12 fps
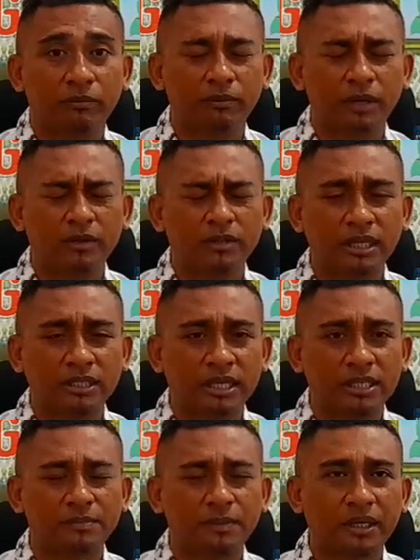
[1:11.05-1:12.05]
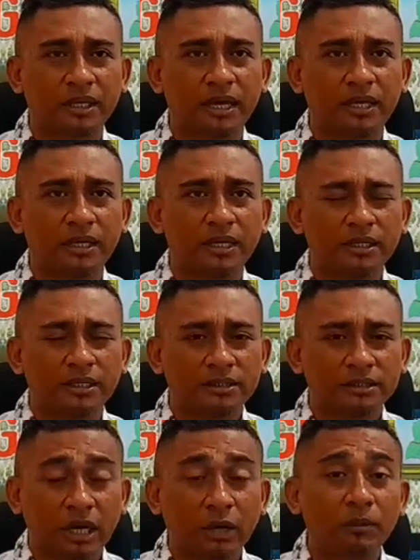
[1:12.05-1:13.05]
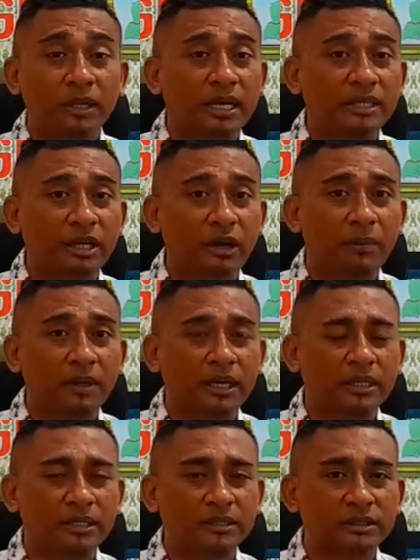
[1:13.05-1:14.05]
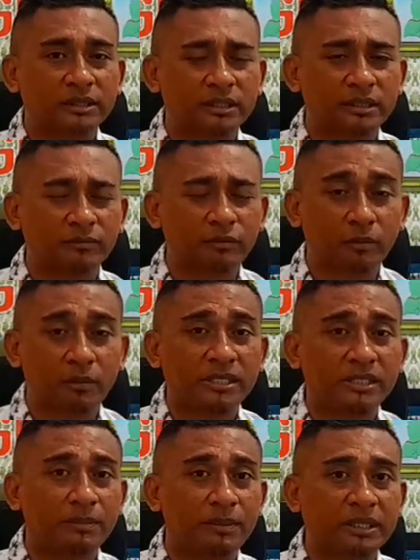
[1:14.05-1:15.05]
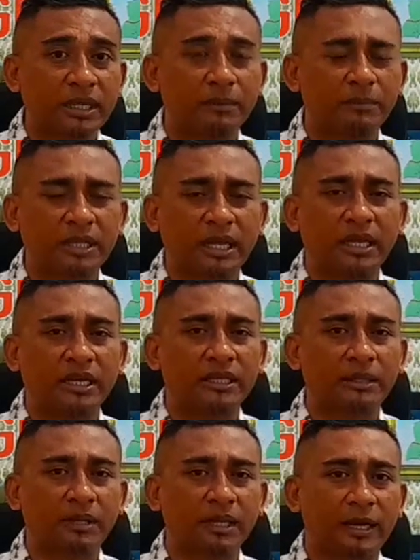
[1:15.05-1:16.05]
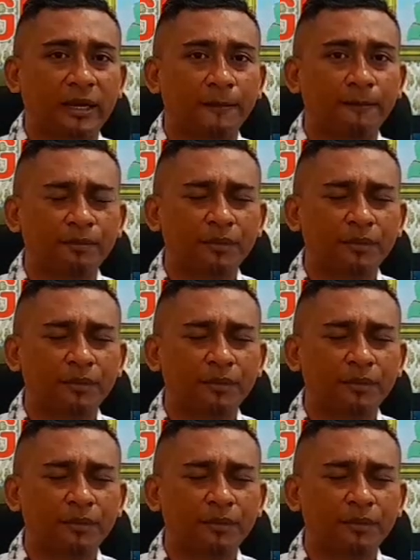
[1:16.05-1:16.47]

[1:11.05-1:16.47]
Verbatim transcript: beliau sangat respect dan selalu memberikan jawaban atas informasi pertanyaan-pertanyaan yang kita berikan.